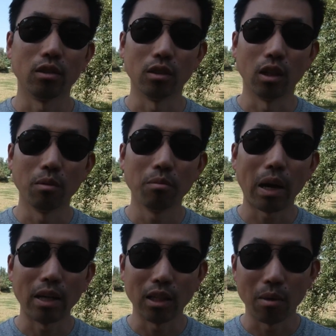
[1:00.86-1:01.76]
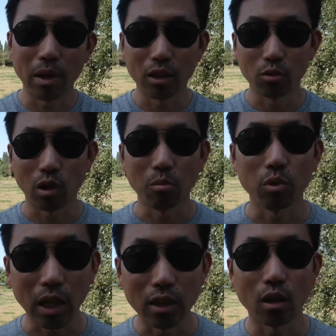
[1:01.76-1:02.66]
只能把前面的全部
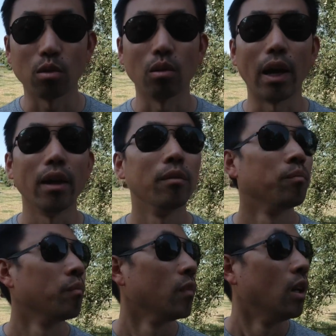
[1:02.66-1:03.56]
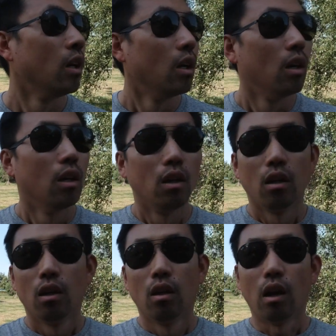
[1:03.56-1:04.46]
删掉重来。
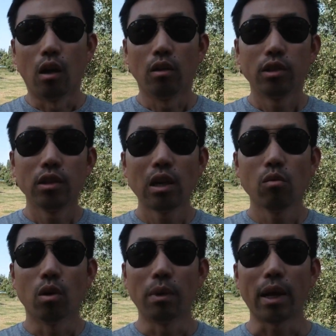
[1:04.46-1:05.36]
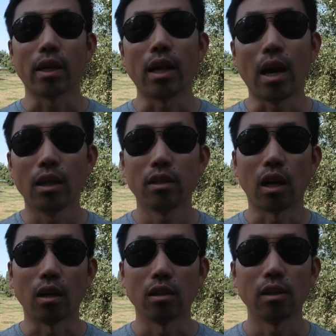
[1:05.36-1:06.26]
好，今天我们来给大家
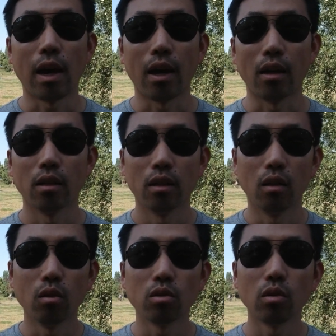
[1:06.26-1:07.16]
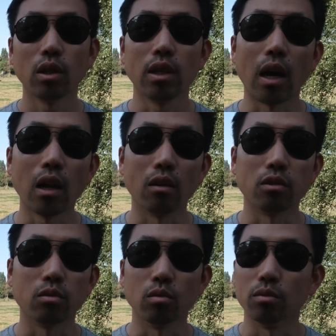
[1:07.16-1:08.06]
讲一下欧洲的养老
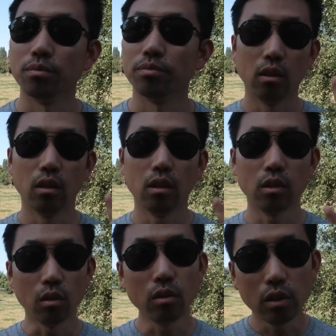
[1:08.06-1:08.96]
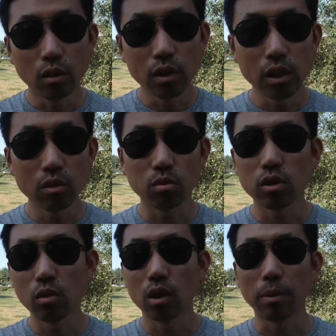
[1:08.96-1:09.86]
制度。有有一些熟
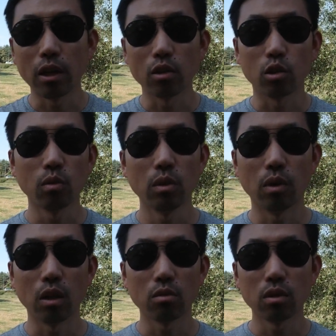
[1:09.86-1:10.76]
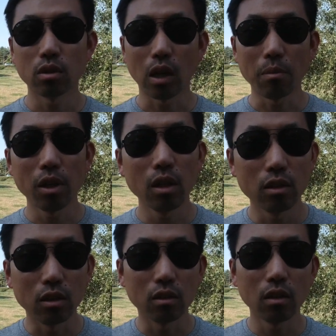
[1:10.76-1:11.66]
悉我的朋友就问我了，说查米利，
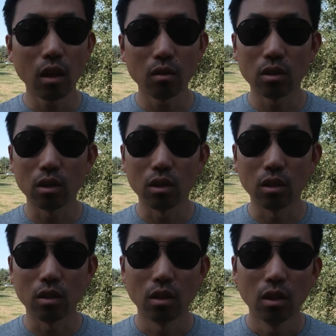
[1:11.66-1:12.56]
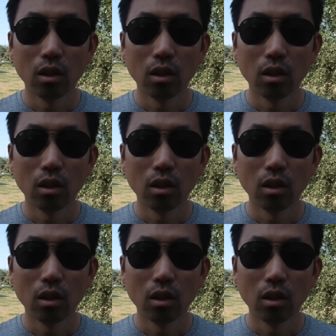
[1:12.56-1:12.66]
你到底